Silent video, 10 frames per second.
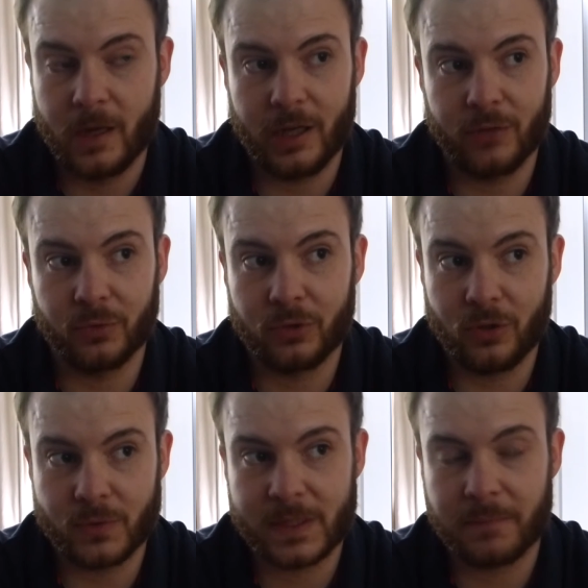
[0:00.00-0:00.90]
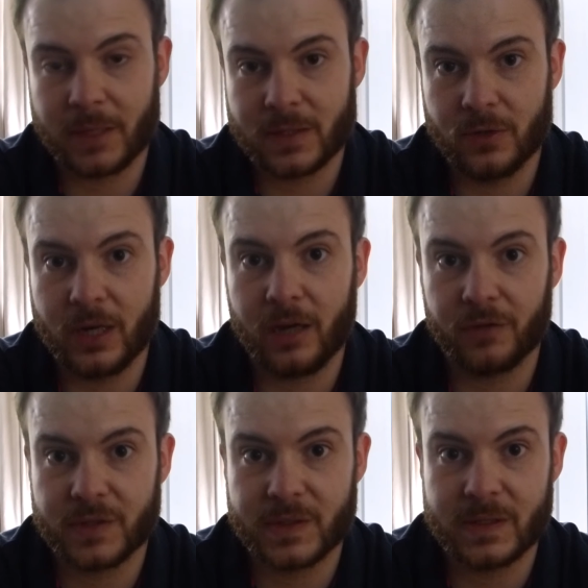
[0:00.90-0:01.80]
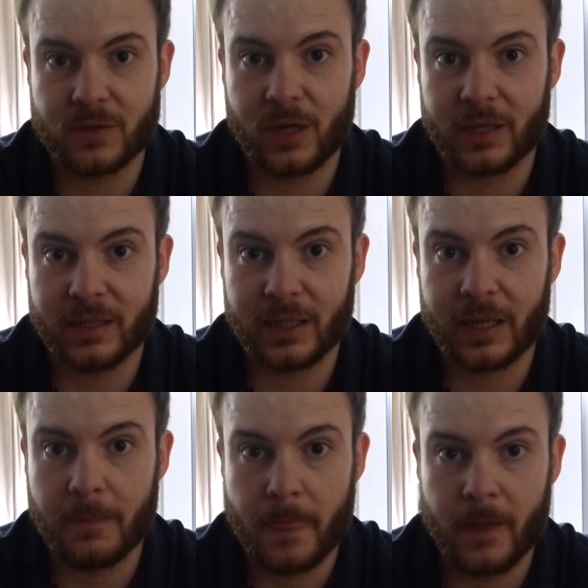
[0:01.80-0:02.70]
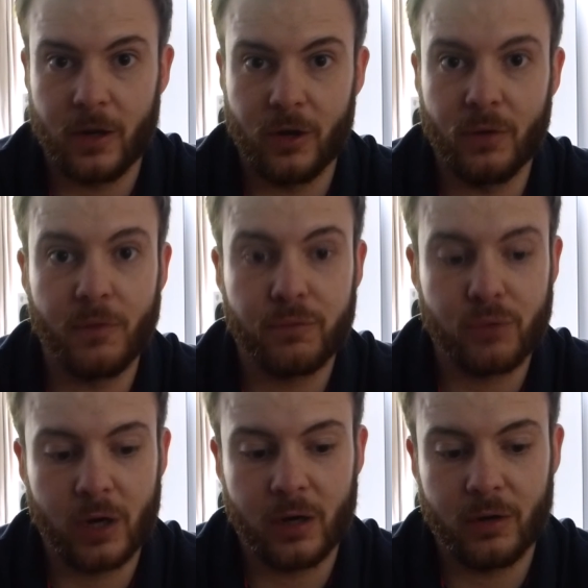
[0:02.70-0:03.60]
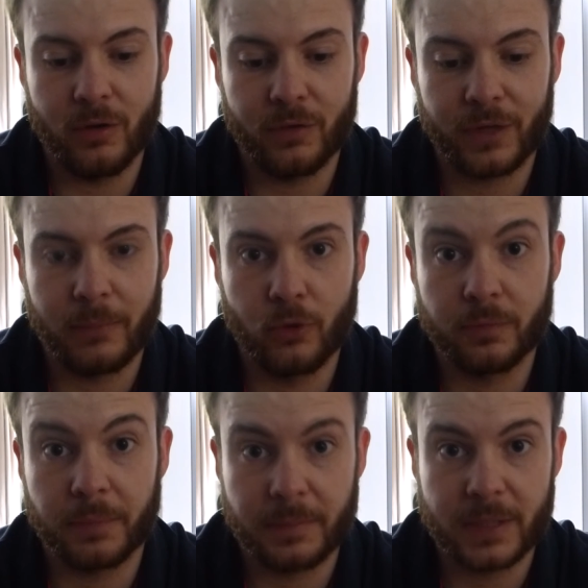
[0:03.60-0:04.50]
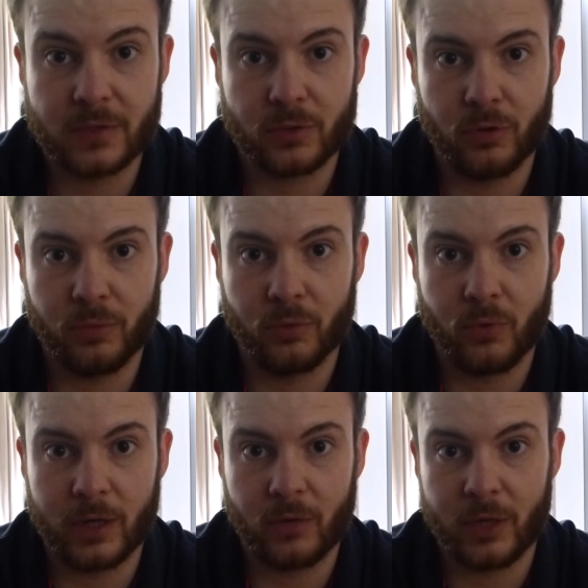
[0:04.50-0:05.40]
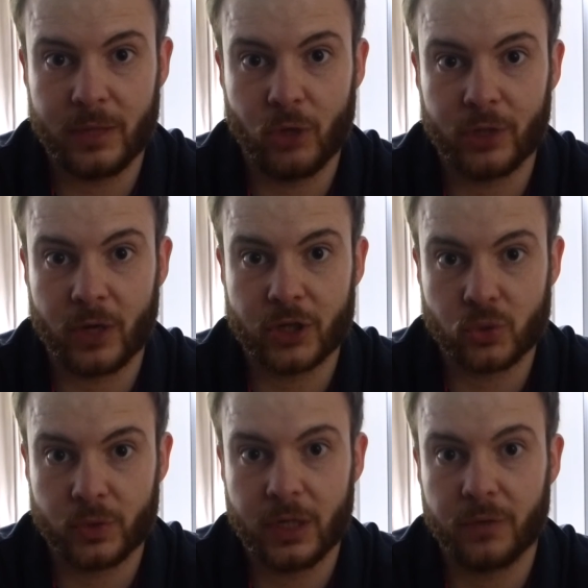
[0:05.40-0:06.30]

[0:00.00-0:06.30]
Et donc, quand ces personnes-là, investisseurs aguerris, voient vraiment une pépite sur le bon coin, croyez-moi, dans la journée,